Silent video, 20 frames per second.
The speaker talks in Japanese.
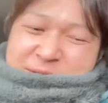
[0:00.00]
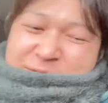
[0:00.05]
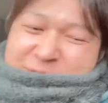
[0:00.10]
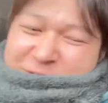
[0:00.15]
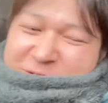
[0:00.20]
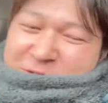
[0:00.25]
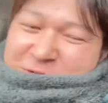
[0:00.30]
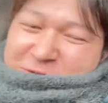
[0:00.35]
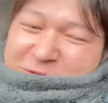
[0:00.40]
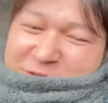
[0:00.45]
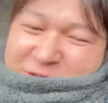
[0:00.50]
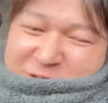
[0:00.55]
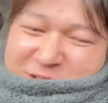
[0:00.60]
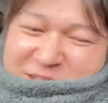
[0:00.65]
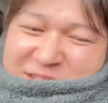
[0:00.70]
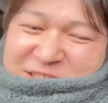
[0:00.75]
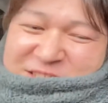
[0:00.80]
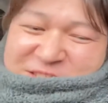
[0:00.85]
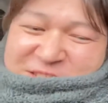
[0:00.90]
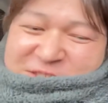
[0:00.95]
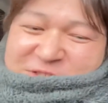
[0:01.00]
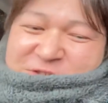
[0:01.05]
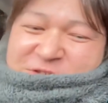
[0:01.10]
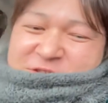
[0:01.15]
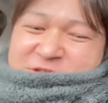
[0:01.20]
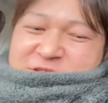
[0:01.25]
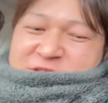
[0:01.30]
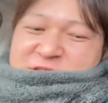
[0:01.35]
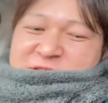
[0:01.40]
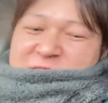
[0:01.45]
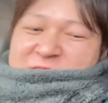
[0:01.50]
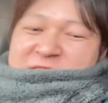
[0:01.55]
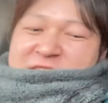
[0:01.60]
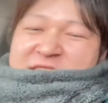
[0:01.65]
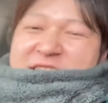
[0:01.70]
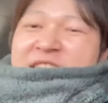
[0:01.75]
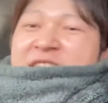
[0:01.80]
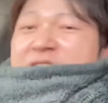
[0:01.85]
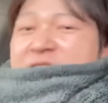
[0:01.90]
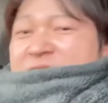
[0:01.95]
ちょっと、イージークルー自
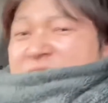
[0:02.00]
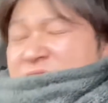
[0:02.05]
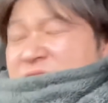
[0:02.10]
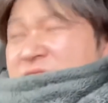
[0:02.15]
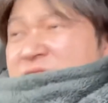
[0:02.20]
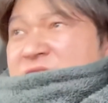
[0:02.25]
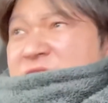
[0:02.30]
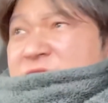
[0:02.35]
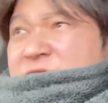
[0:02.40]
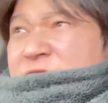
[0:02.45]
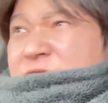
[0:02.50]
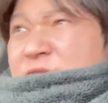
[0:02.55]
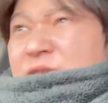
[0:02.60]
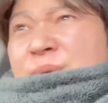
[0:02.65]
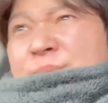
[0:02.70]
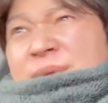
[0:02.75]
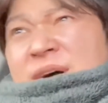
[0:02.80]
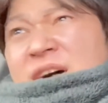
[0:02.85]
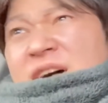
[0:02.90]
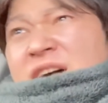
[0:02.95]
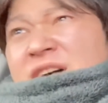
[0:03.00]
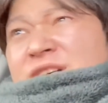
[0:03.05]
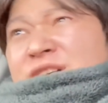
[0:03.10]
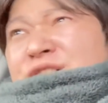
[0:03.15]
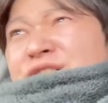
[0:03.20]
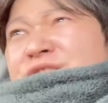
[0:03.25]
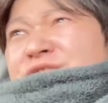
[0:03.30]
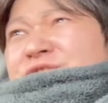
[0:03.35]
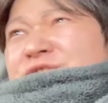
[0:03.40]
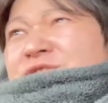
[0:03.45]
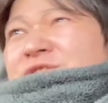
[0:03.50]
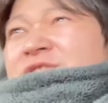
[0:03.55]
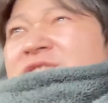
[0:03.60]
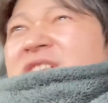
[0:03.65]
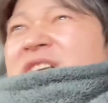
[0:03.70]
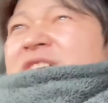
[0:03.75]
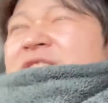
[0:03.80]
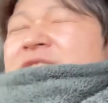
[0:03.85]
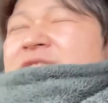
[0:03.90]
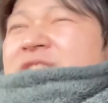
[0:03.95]
体がね、とかまあ、どう
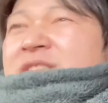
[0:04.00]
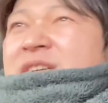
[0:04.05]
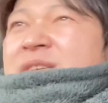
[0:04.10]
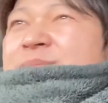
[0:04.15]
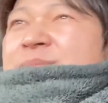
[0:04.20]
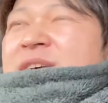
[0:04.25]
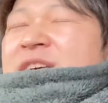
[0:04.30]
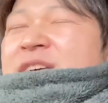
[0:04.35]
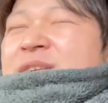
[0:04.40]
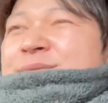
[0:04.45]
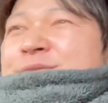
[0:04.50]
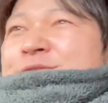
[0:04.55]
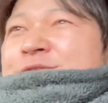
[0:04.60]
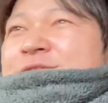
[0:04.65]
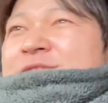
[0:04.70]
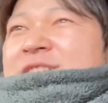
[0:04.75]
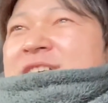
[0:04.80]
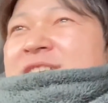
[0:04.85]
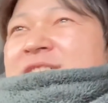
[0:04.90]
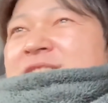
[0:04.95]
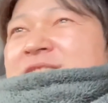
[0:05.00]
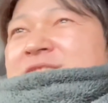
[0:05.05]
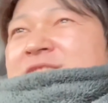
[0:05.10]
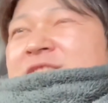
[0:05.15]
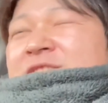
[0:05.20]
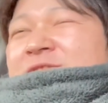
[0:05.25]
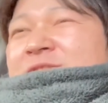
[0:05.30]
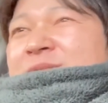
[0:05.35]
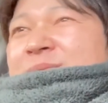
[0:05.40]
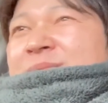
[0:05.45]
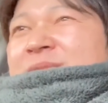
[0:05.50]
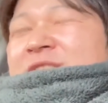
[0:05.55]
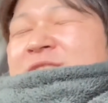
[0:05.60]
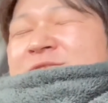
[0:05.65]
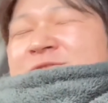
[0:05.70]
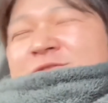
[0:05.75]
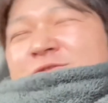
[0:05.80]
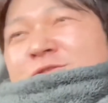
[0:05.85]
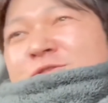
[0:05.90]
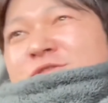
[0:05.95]
なんやろね。まあ、ヤマトさんっていうかまあ、
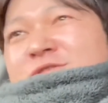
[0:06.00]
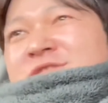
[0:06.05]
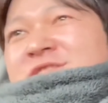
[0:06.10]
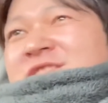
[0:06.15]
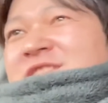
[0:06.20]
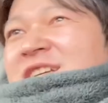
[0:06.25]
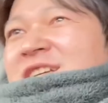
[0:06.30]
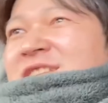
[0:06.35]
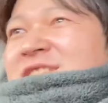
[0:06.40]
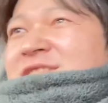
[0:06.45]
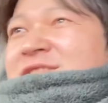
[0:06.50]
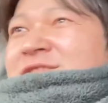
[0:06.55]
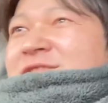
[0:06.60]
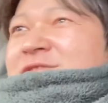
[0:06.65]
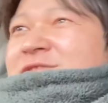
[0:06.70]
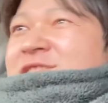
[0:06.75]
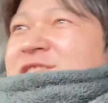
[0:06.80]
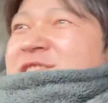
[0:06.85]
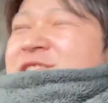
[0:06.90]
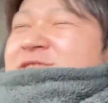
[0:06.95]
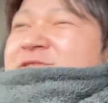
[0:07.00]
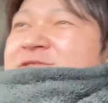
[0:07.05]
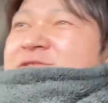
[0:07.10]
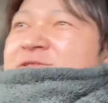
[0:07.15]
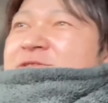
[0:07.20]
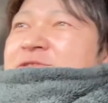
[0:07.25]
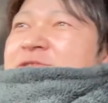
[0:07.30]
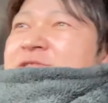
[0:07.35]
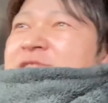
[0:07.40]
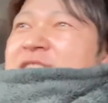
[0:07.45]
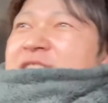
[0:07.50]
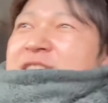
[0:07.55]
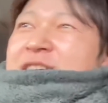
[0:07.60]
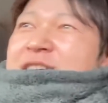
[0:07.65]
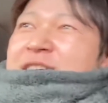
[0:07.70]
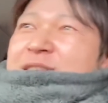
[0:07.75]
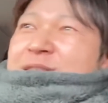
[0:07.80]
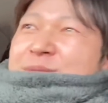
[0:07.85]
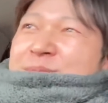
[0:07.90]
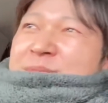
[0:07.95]
そのおっちゃんの質というか、い
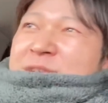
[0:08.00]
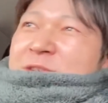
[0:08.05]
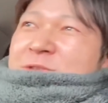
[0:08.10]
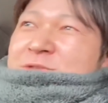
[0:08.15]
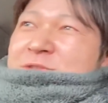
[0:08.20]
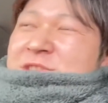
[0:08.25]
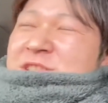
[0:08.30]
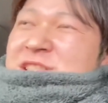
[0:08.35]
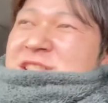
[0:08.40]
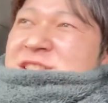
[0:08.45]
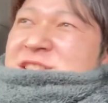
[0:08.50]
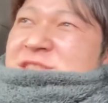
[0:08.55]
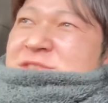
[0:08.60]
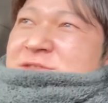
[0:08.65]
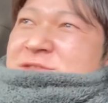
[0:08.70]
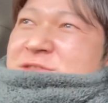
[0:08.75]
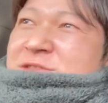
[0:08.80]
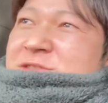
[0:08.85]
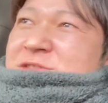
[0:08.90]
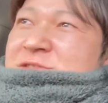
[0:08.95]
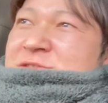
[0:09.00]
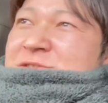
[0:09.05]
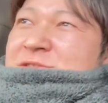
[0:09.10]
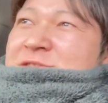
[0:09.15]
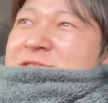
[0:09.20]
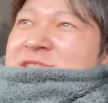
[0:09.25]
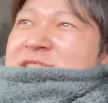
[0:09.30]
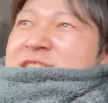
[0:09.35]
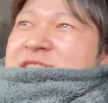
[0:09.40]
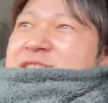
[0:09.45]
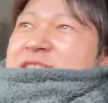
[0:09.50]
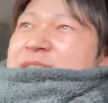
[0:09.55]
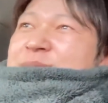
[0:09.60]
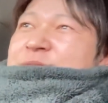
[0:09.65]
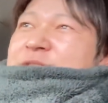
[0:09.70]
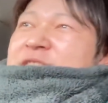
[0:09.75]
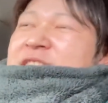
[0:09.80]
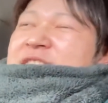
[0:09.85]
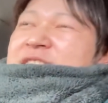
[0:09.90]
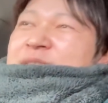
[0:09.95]
や、まあ、この EG クルーのその
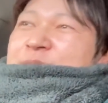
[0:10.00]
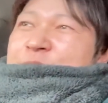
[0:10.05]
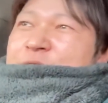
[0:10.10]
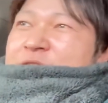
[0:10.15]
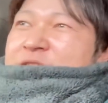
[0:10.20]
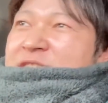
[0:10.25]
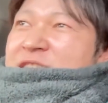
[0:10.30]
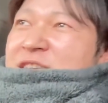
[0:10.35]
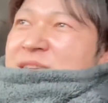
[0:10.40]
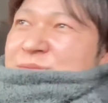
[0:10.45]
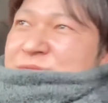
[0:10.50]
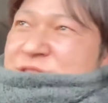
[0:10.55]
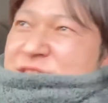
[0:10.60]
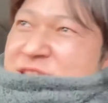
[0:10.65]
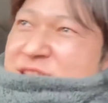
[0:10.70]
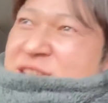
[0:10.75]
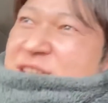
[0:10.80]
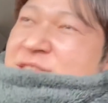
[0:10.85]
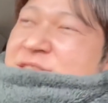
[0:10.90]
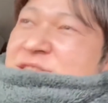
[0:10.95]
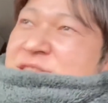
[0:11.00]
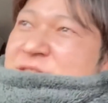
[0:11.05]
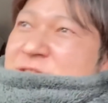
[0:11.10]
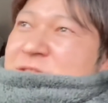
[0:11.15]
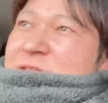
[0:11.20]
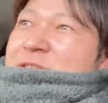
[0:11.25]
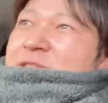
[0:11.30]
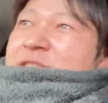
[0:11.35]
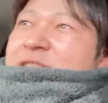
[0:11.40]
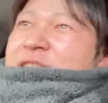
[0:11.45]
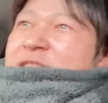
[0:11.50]
システム的な問題かもしれないですけど、